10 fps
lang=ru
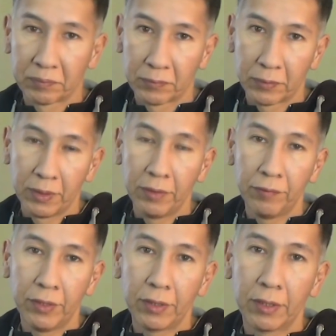И
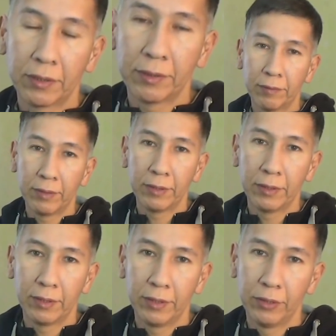в день
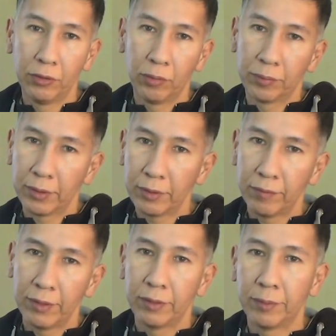голосования идем на
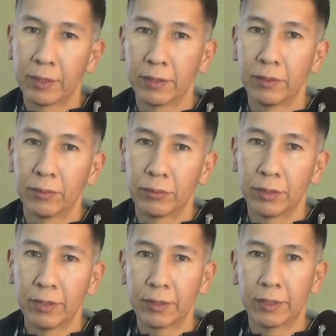свои избирательные
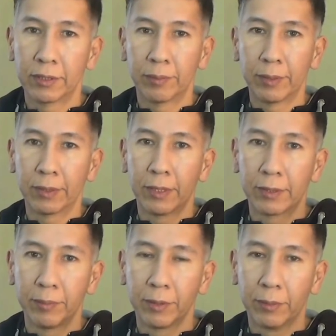участки с
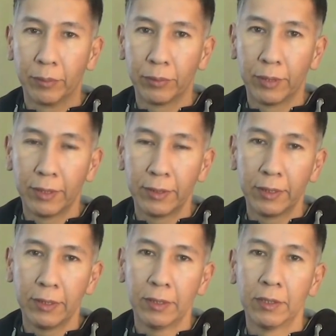мандатами
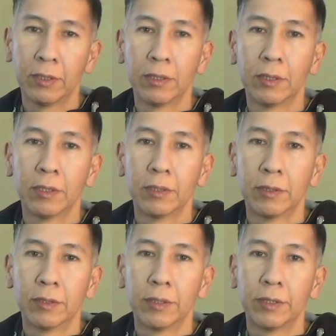наблюдателя
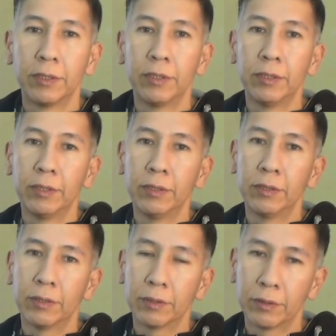
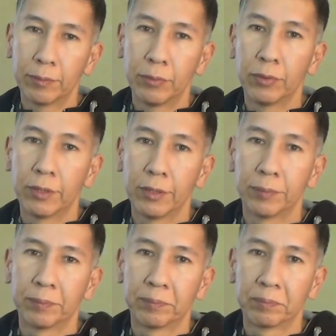и наблюдаем,
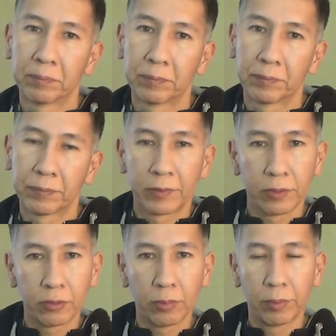
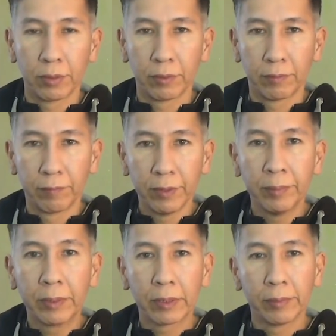чтобы
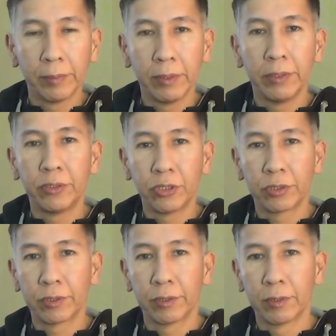выборы были
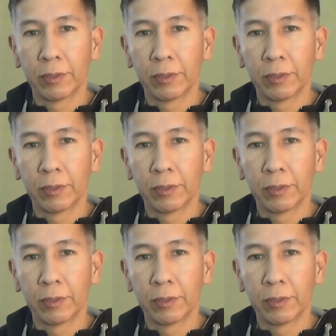честные.